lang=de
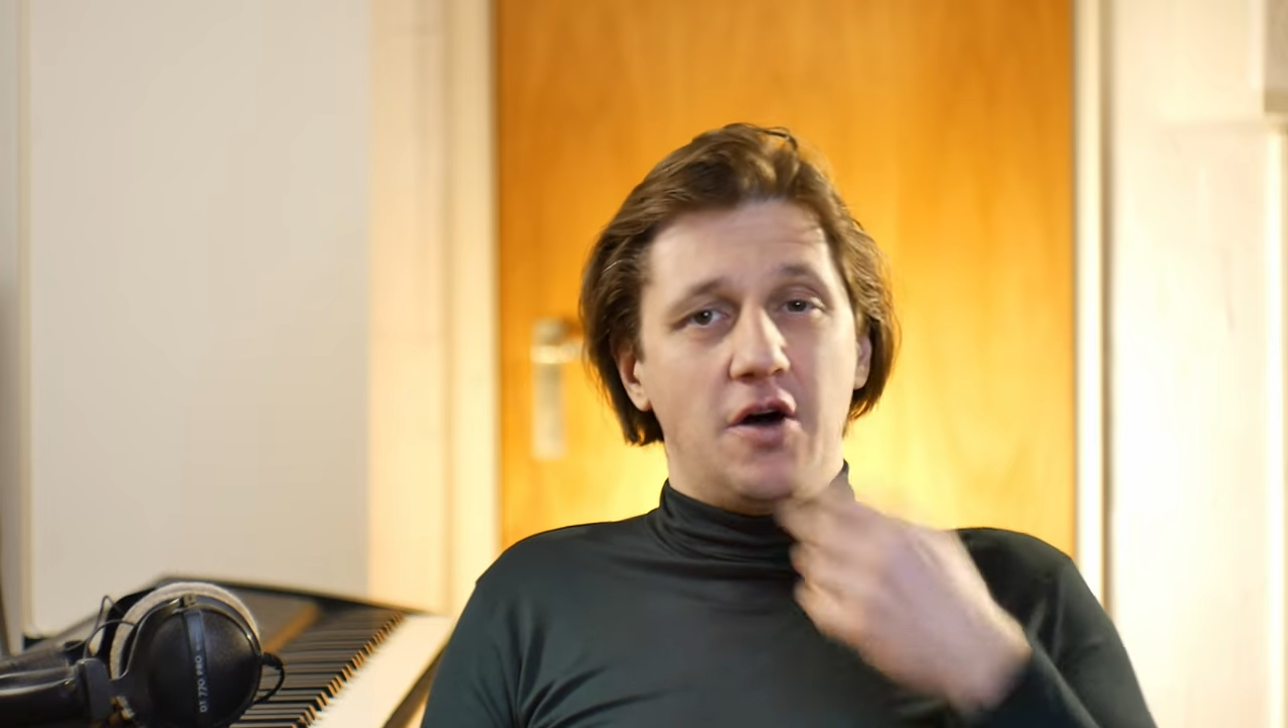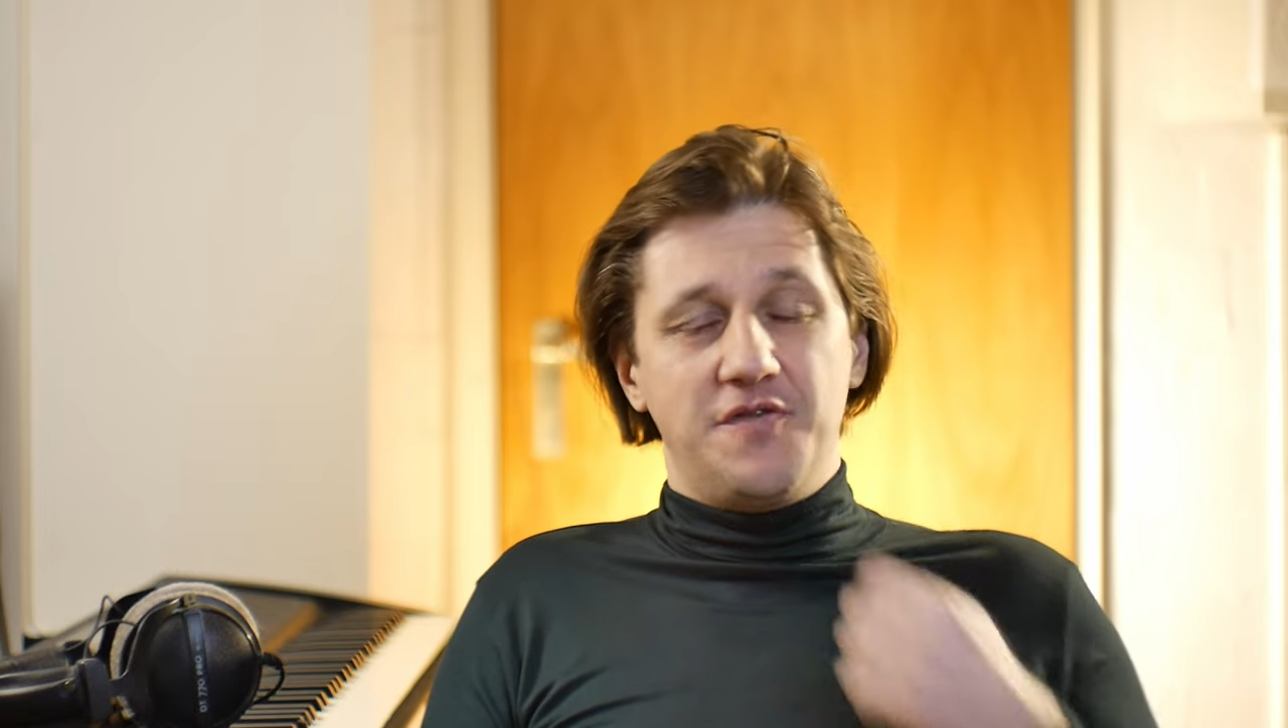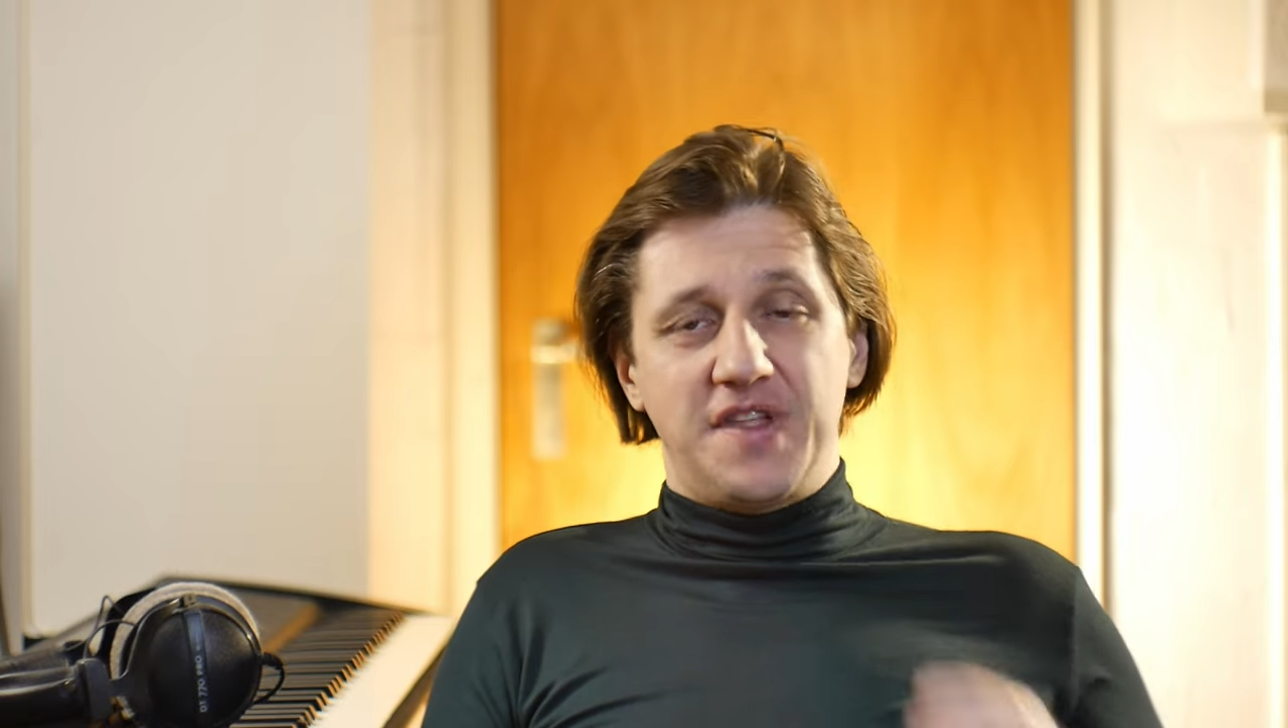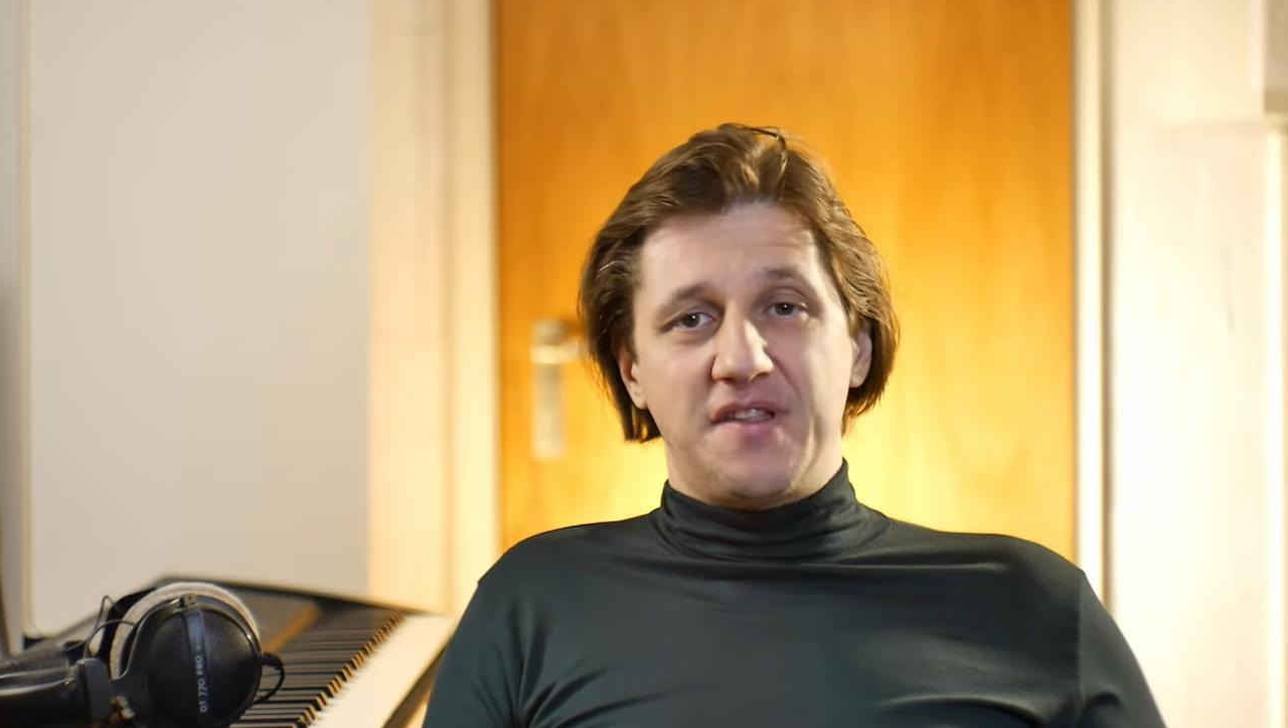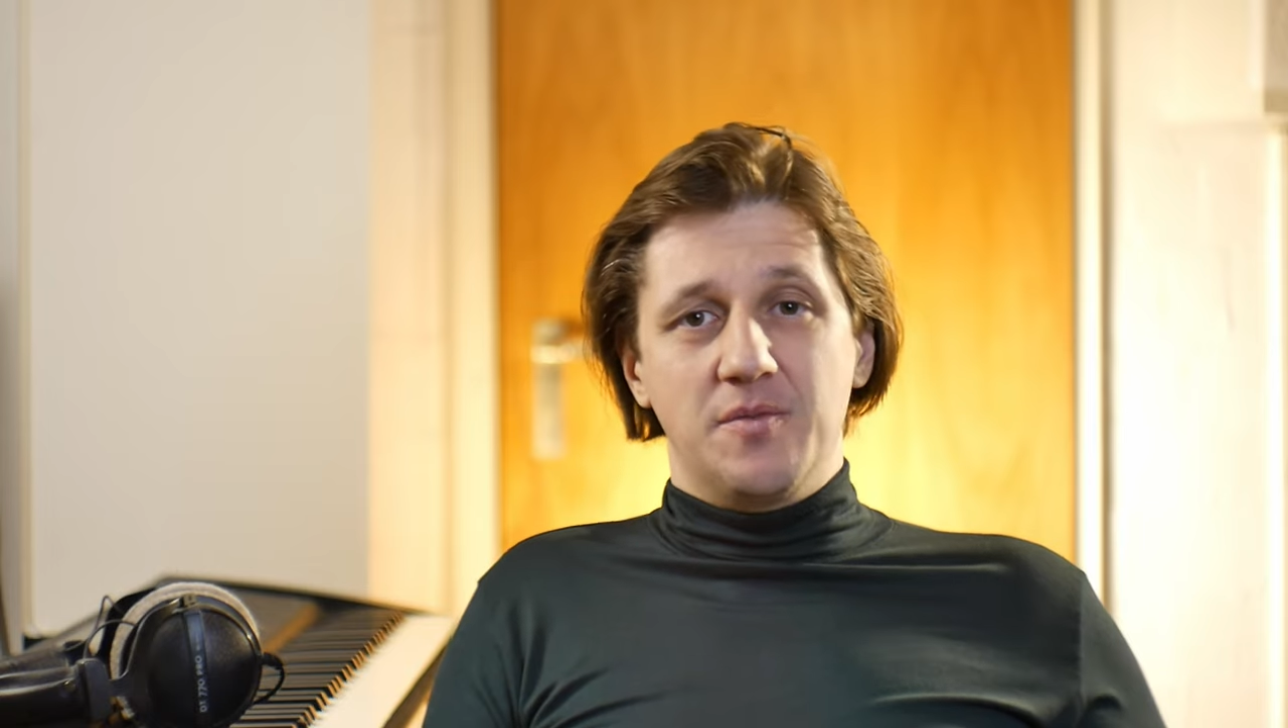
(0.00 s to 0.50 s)

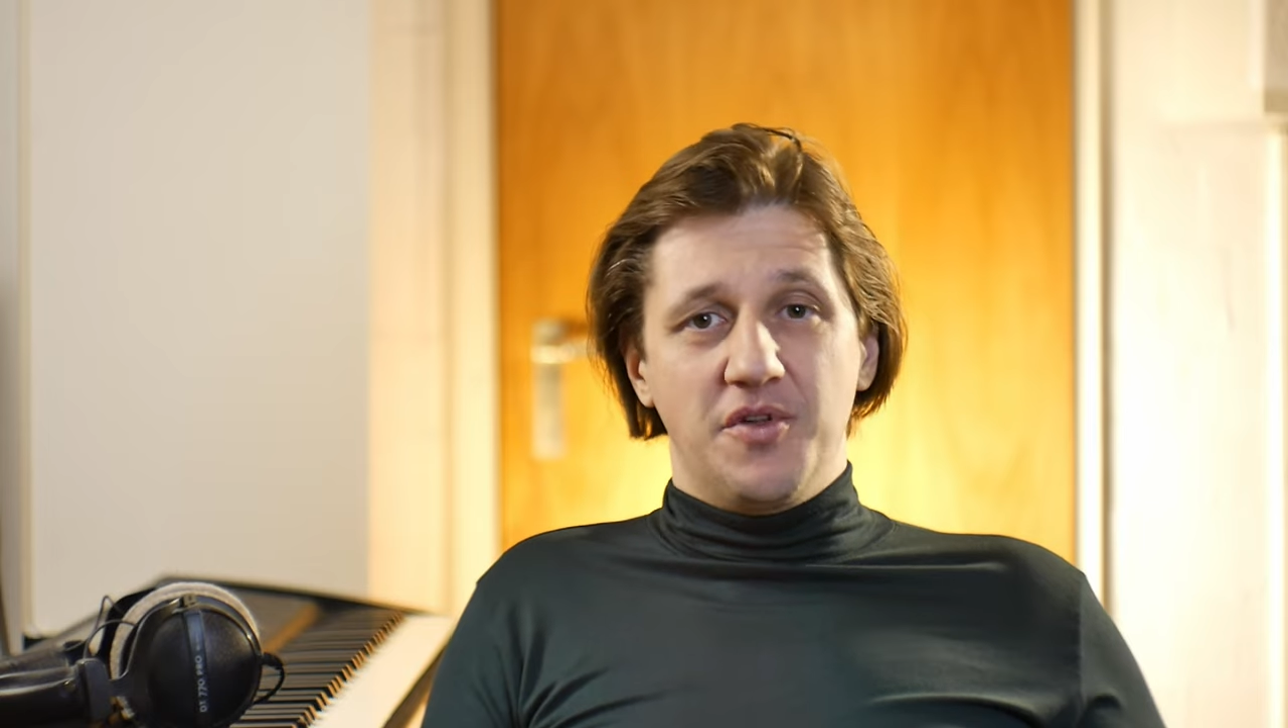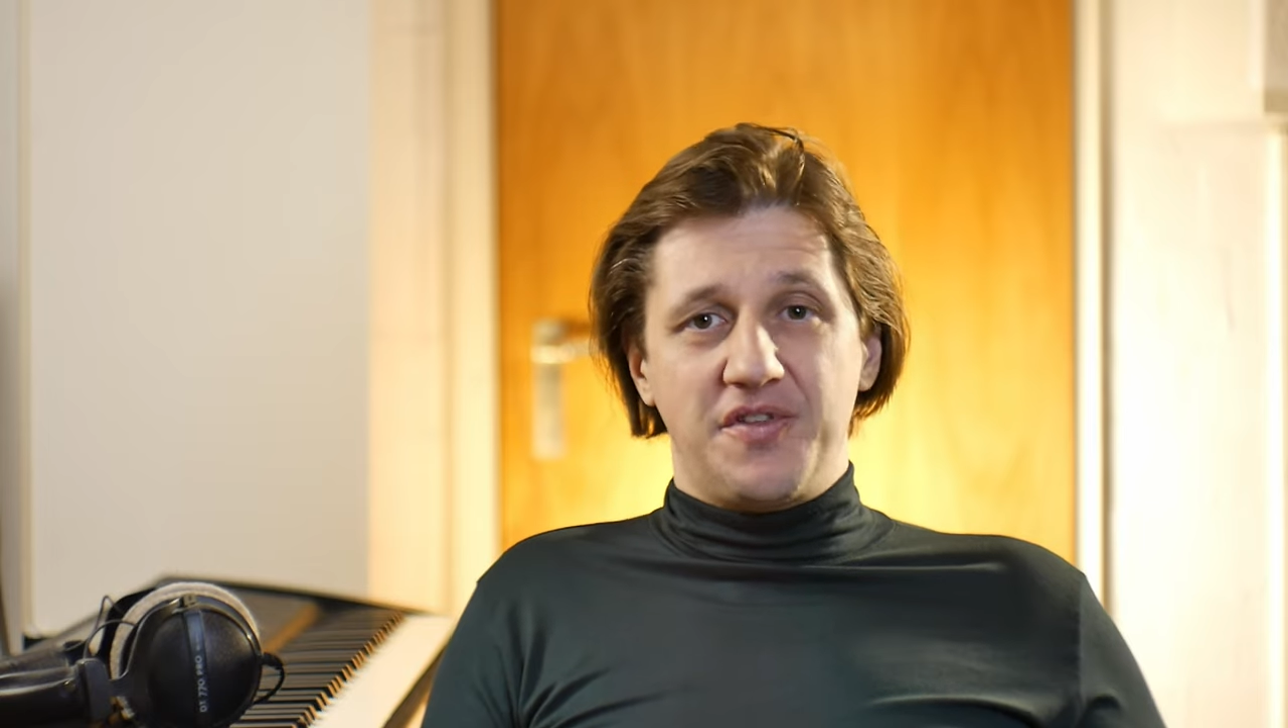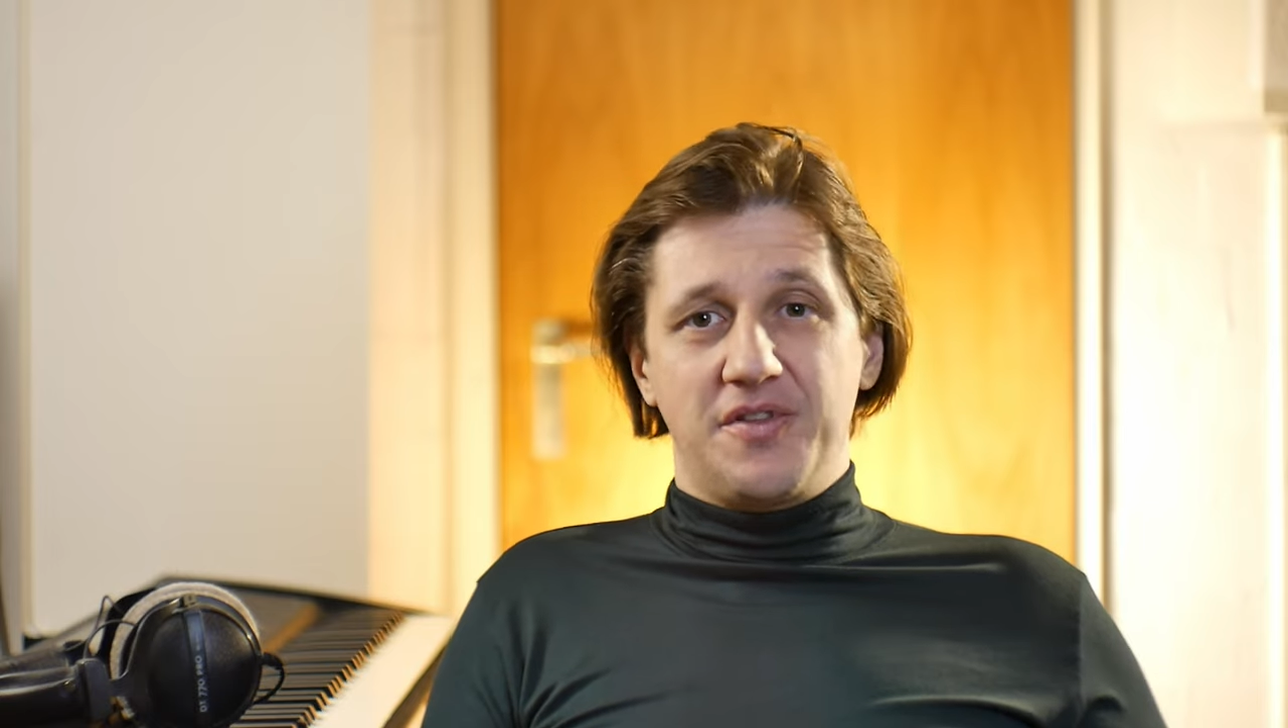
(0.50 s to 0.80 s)
aufsetzen muss